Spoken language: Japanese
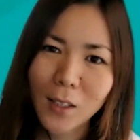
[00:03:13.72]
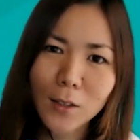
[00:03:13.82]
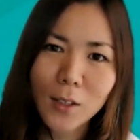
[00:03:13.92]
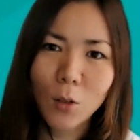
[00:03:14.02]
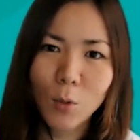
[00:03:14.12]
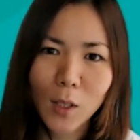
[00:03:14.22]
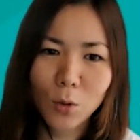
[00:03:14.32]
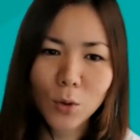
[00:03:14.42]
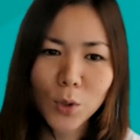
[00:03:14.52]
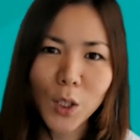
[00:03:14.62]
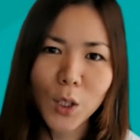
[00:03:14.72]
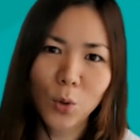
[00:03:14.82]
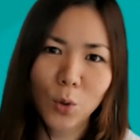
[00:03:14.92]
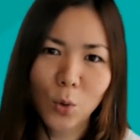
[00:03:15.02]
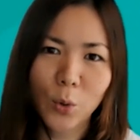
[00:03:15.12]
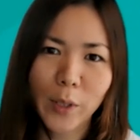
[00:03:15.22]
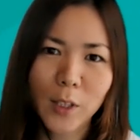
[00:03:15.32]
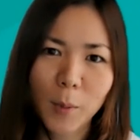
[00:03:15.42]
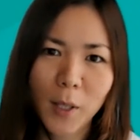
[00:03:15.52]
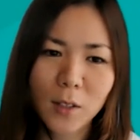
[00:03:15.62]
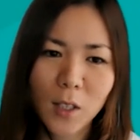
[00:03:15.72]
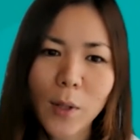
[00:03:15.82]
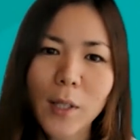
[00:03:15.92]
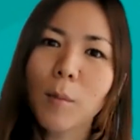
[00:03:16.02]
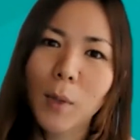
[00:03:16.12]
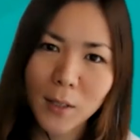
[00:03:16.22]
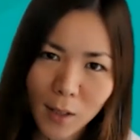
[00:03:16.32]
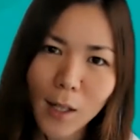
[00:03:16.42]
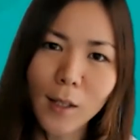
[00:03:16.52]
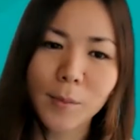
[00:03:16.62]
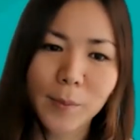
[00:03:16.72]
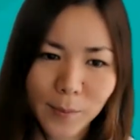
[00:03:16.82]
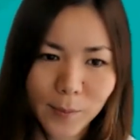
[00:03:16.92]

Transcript: 佐口さんはどの機能を一番使われてますか？